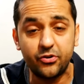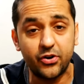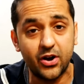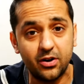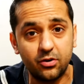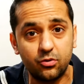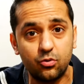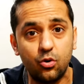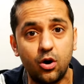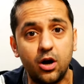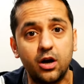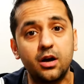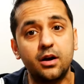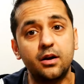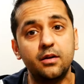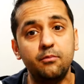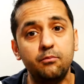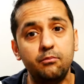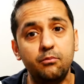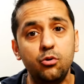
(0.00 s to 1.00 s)
ट्रेंड को
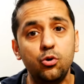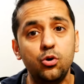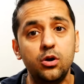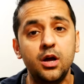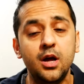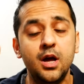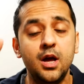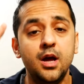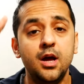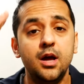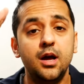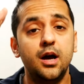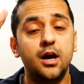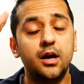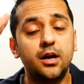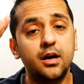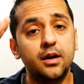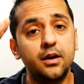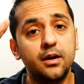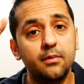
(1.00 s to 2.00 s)
अगर बुल
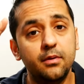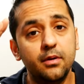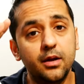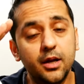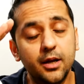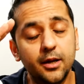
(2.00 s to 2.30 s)
अगर